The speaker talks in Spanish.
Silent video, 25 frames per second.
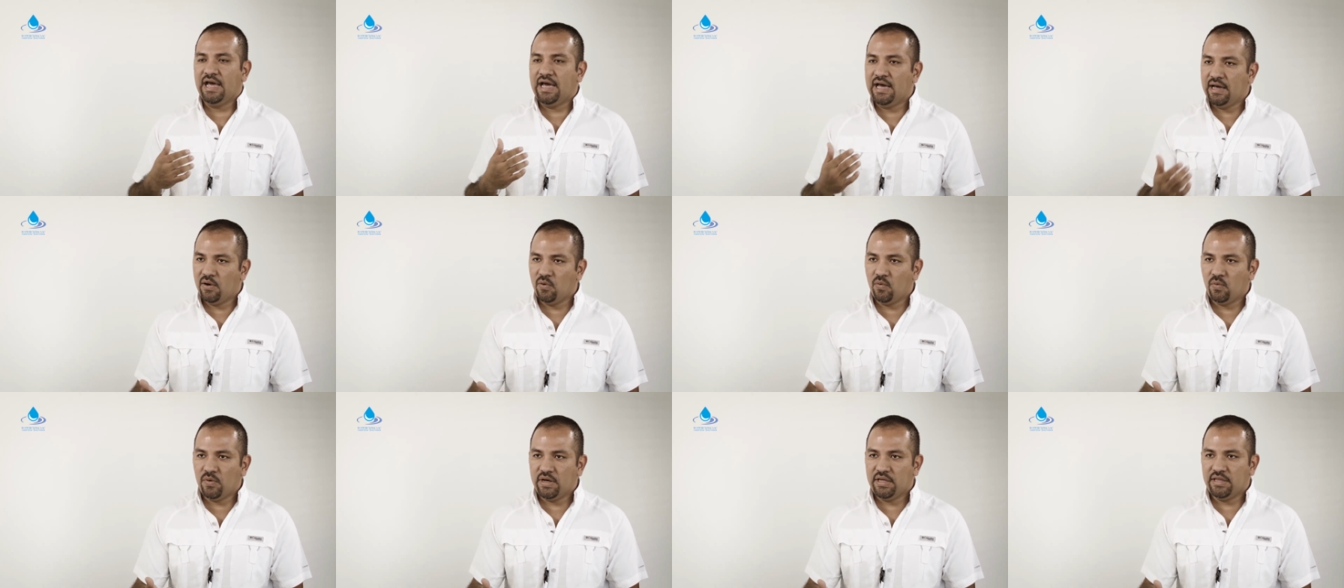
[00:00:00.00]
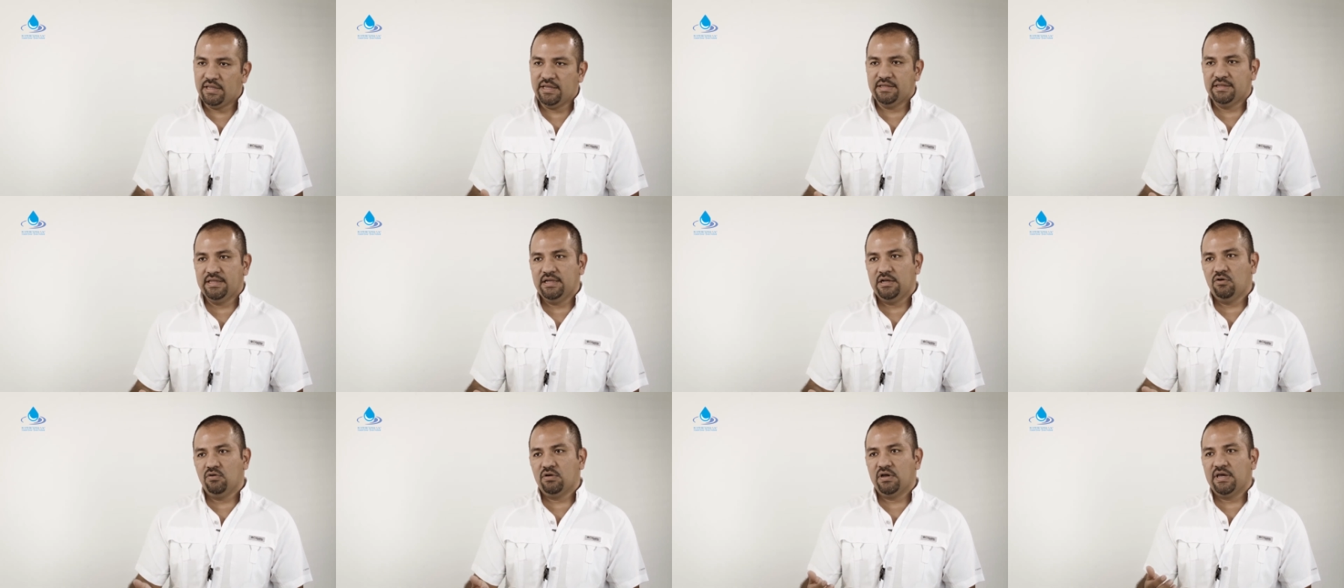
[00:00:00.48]
agua
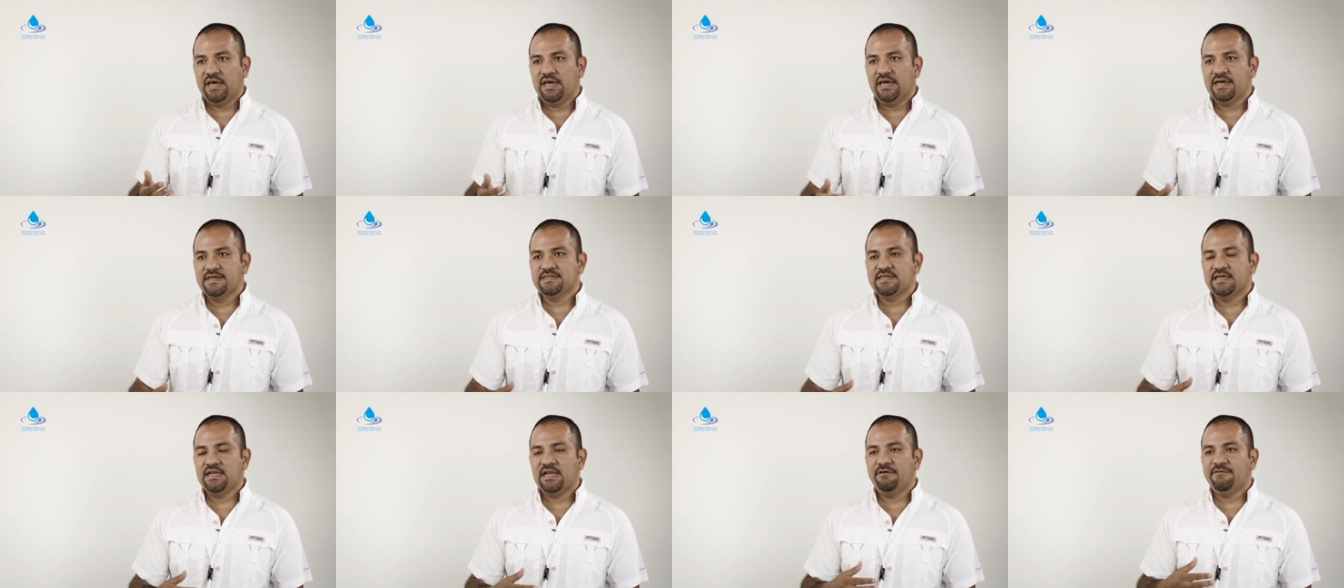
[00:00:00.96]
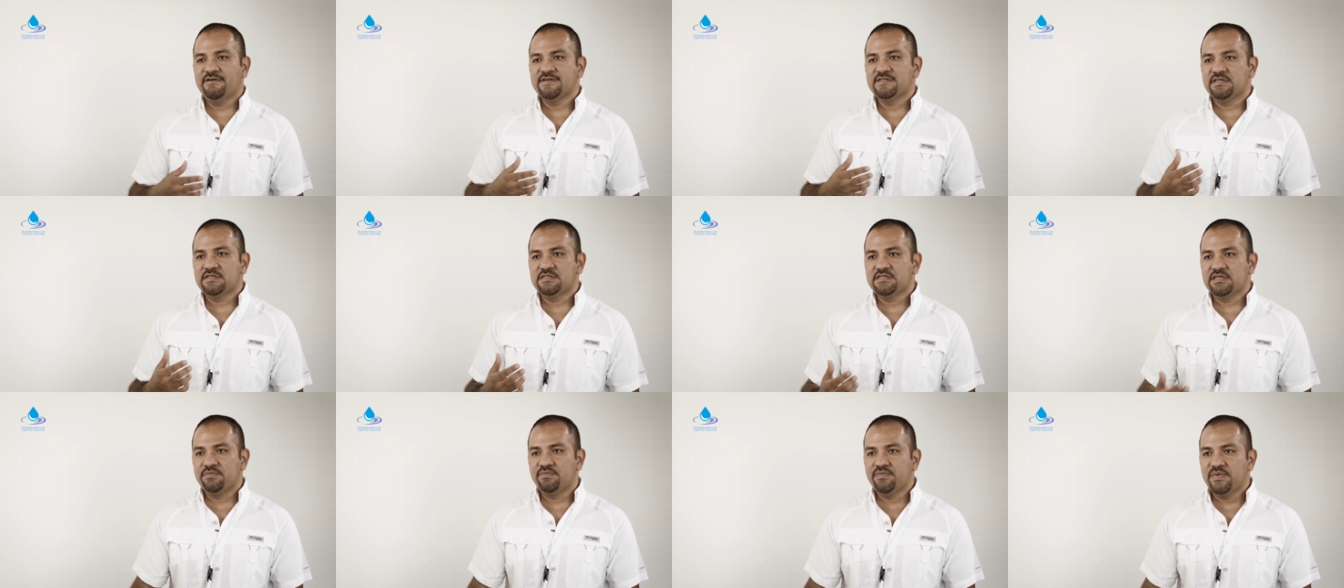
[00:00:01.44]
desde lo que es el
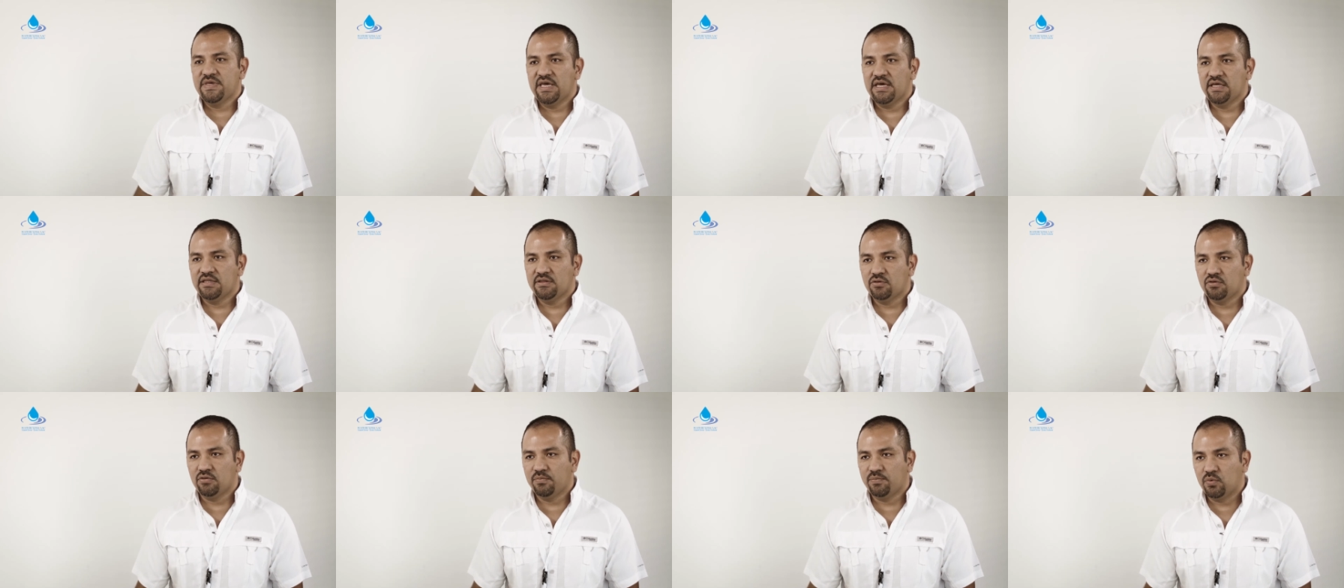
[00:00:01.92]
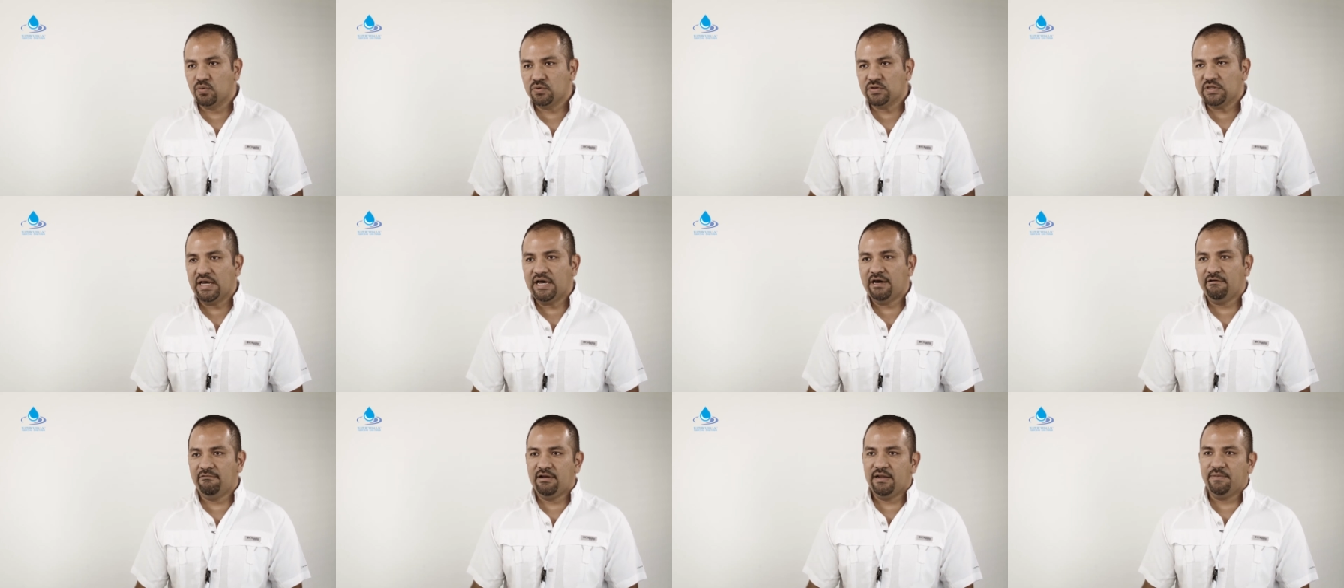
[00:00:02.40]
abastecimiento
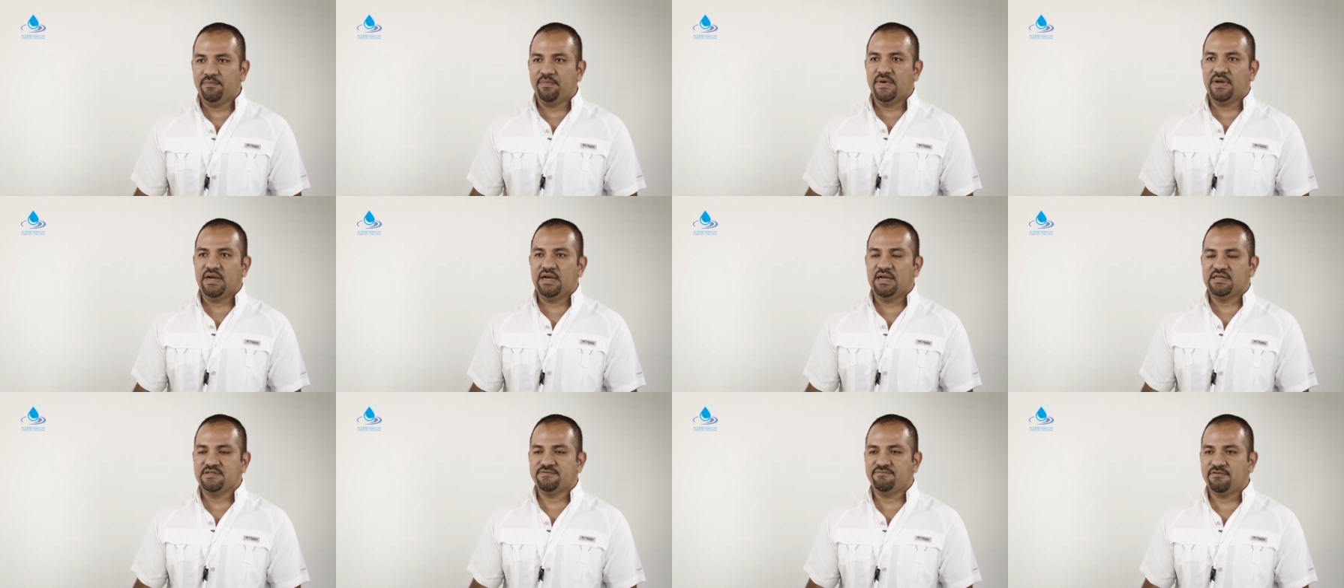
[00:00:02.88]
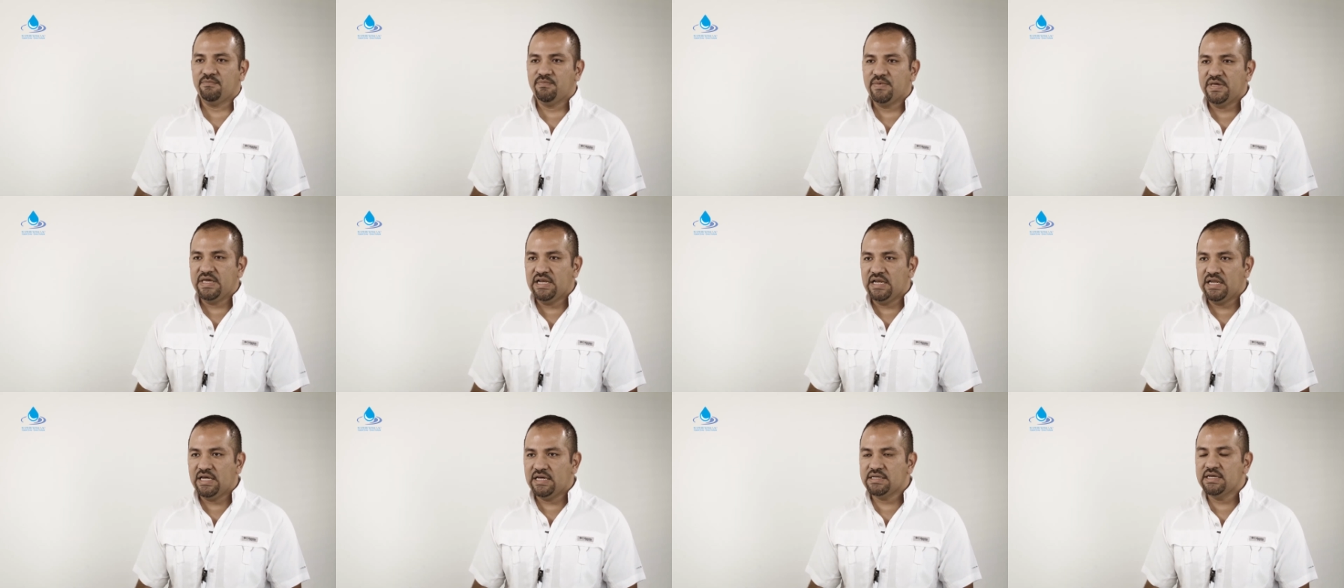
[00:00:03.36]
potable para las
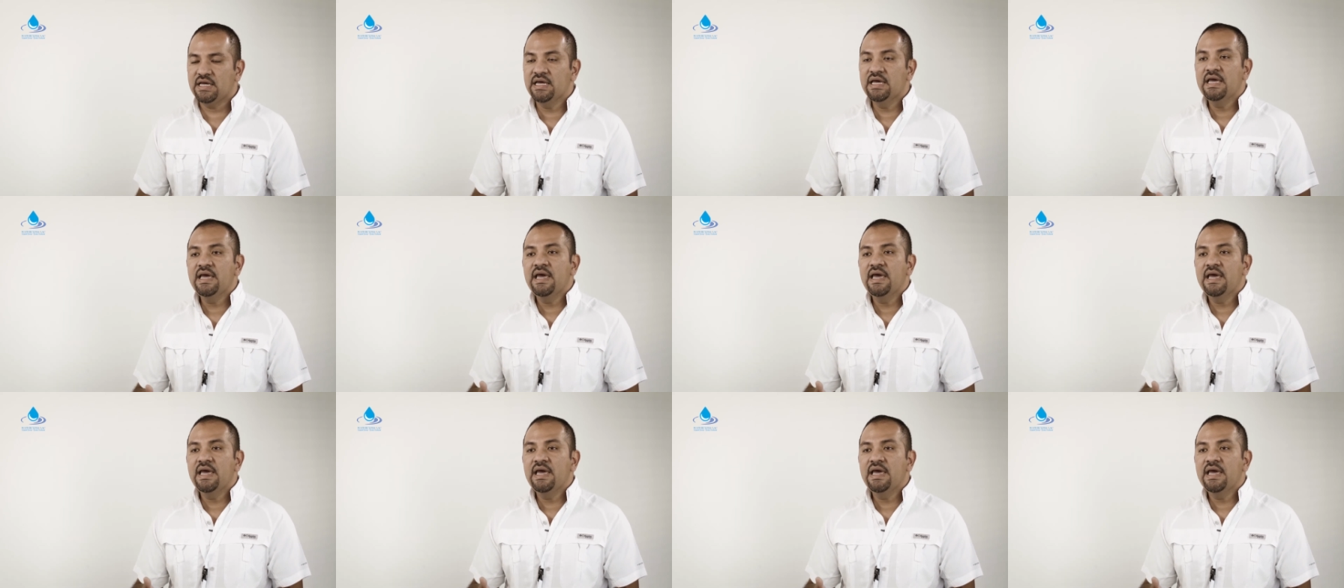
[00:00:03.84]
familias,